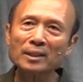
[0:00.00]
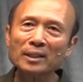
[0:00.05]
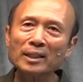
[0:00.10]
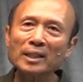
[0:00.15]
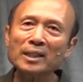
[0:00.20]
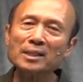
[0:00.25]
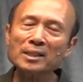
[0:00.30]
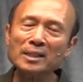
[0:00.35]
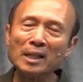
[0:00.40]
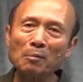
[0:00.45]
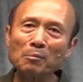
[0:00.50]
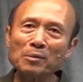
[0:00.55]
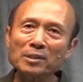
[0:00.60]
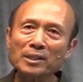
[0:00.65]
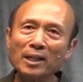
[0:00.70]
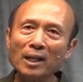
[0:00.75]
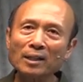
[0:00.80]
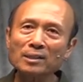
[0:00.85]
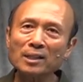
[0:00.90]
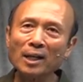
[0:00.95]
你想不
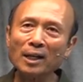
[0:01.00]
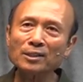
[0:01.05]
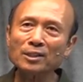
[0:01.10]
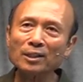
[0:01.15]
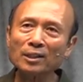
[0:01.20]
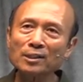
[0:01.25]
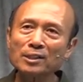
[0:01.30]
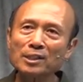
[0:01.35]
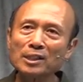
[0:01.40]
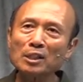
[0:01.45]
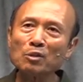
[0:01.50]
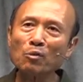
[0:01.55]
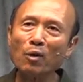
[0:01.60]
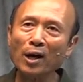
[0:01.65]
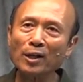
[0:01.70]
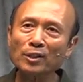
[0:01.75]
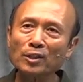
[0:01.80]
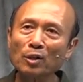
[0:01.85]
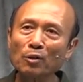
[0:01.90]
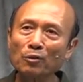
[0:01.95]
想在这个计
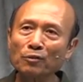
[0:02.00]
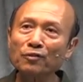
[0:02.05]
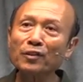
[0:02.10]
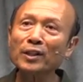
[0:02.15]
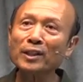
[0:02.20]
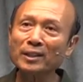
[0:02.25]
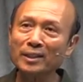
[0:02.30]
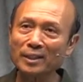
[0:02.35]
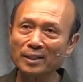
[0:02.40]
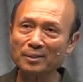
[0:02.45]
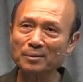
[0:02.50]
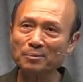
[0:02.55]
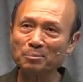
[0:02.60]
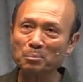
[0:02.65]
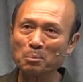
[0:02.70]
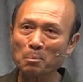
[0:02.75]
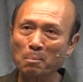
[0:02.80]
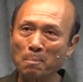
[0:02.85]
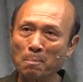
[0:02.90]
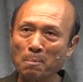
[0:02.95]
划有份呢？
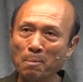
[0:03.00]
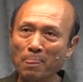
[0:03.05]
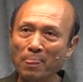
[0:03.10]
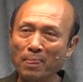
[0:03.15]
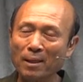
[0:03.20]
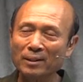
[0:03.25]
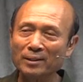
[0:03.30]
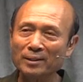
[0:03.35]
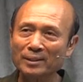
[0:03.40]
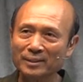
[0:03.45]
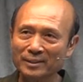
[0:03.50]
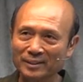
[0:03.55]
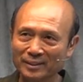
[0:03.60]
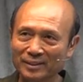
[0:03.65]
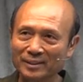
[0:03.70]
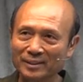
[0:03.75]
想。